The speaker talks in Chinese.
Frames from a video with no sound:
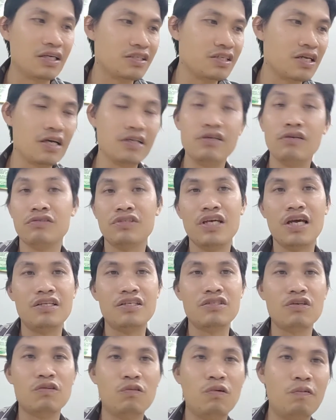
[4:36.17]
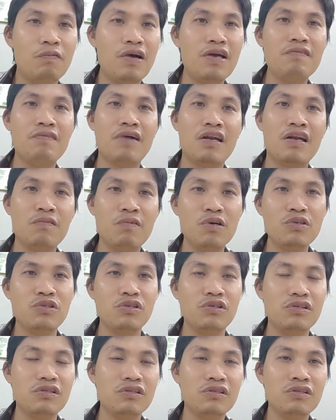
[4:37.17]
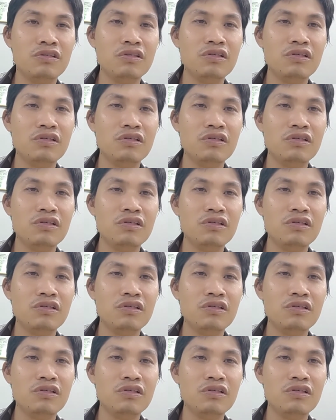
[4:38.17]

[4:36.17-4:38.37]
像有些人说，我喂碗的蜂群。